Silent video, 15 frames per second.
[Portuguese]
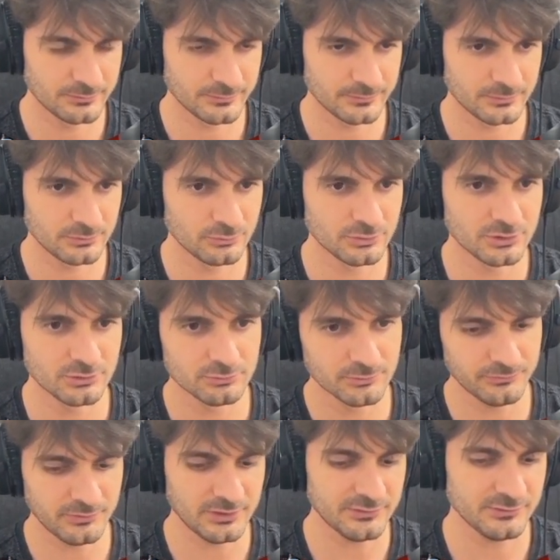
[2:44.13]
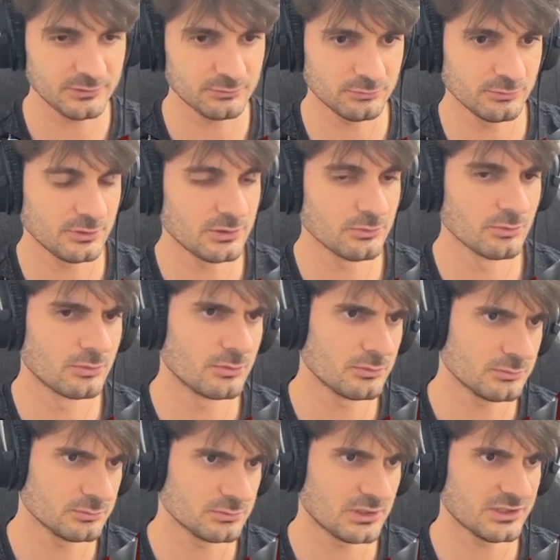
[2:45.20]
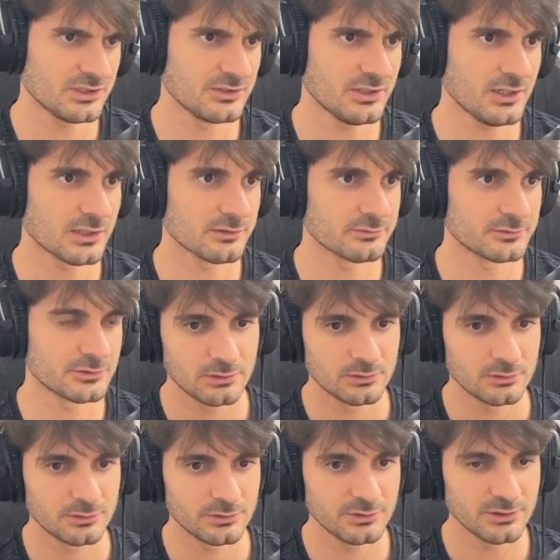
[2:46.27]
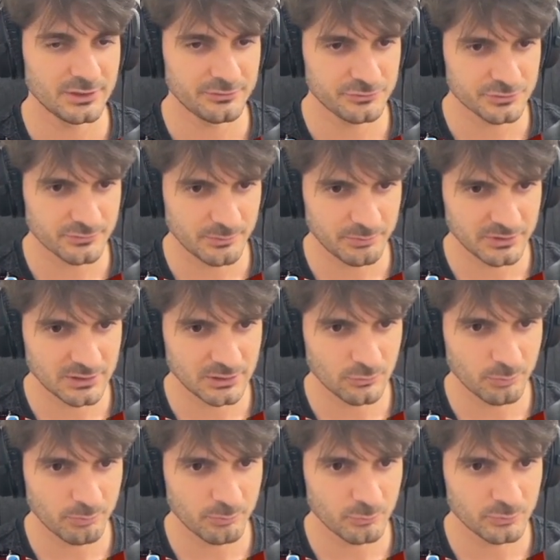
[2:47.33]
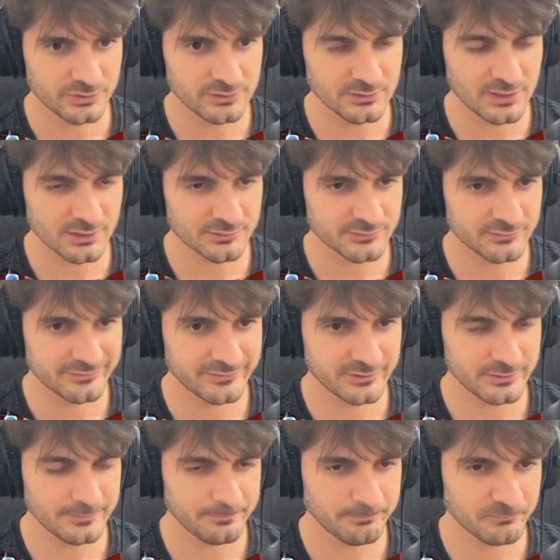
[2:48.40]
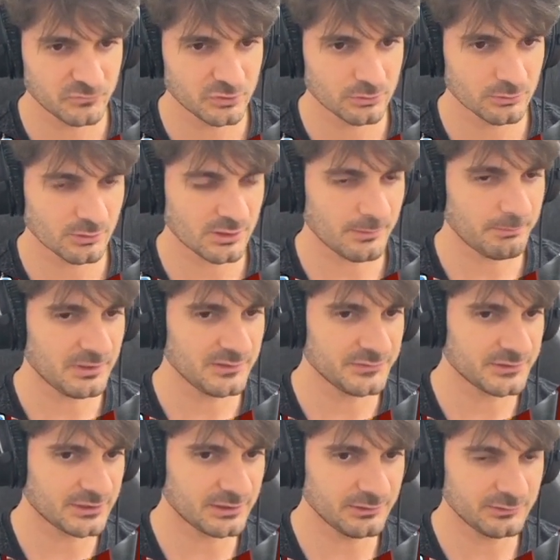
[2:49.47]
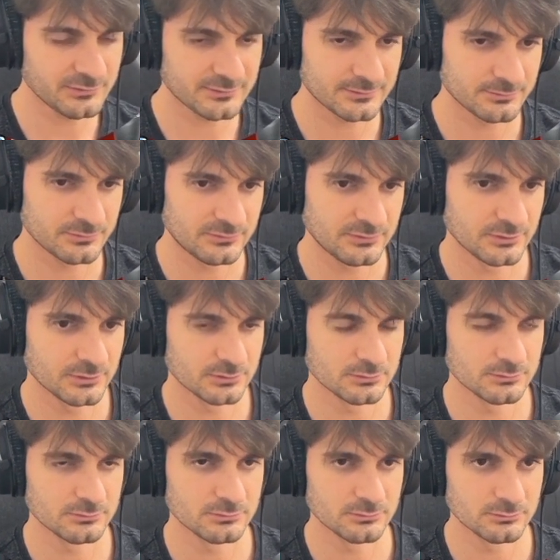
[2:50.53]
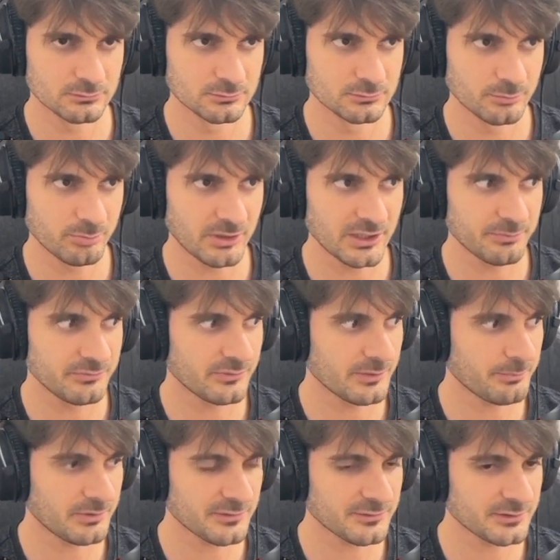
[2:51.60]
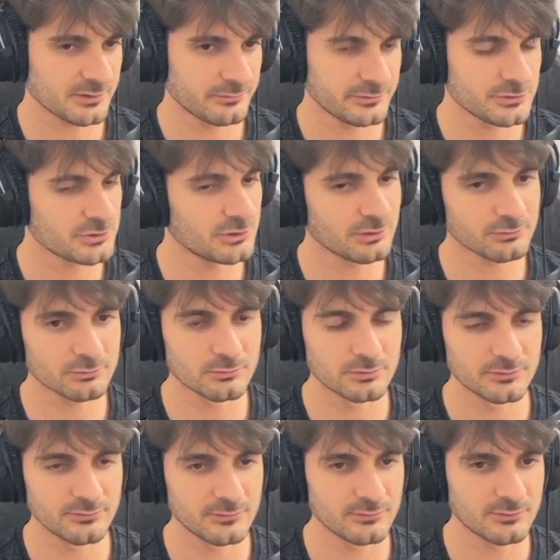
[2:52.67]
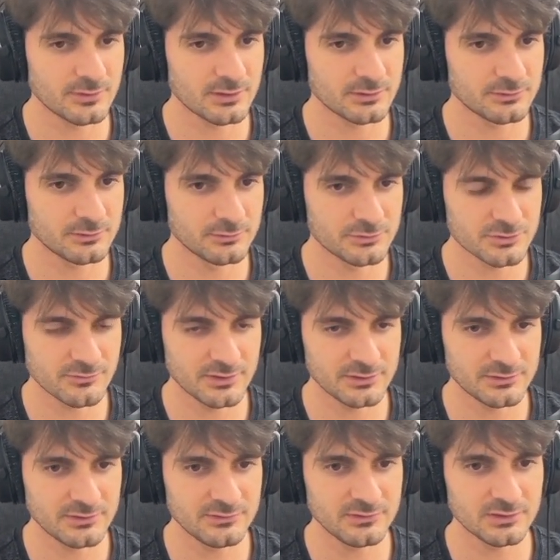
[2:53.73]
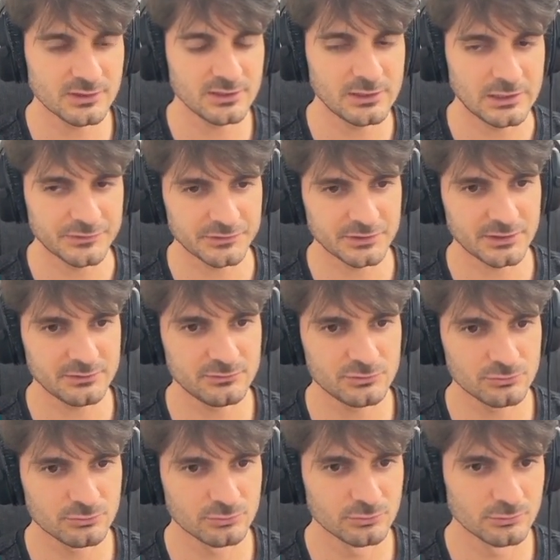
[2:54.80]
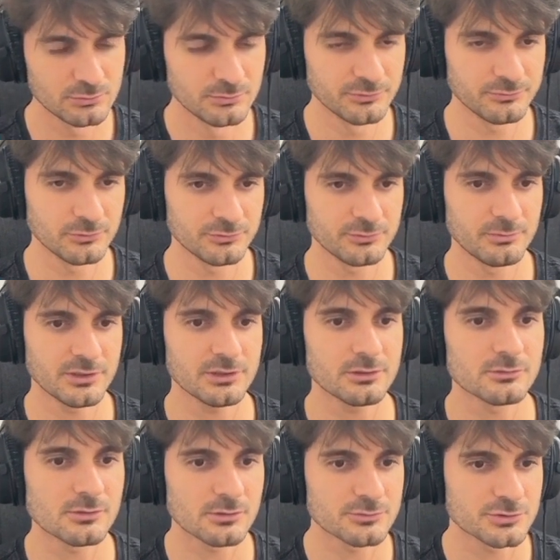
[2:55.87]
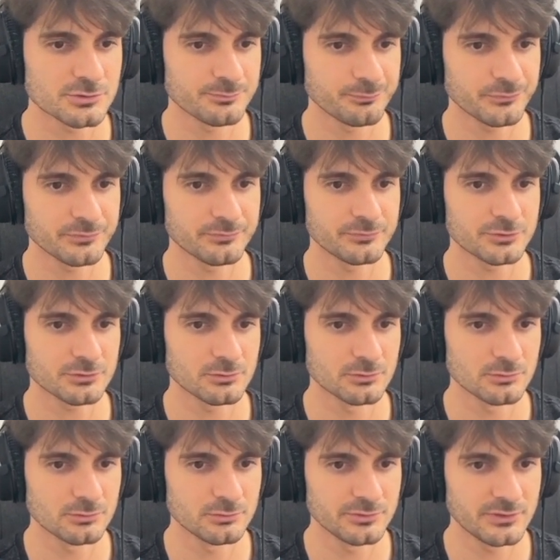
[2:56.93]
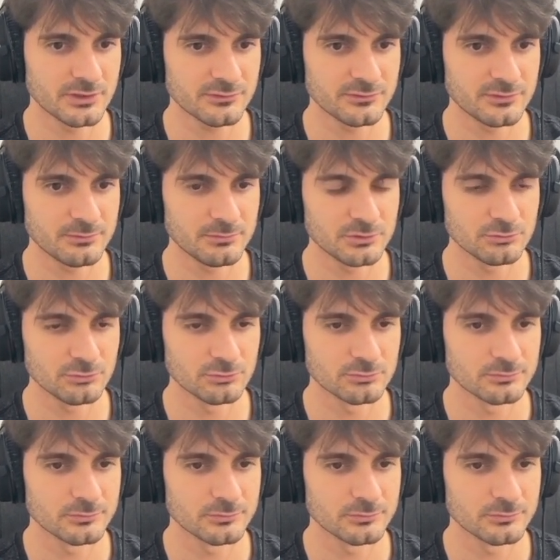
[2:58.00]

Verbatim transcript: O que isso faz é adicionar o nó aqui na árvore, e aí a gente vai pegar o index z e colocar para trás, senão o pipe vai passar na frente das coisas, tá? Então a gente vai desenhar ele atrás de tudo como se fosse o background. A gente colocou o index z menos 1.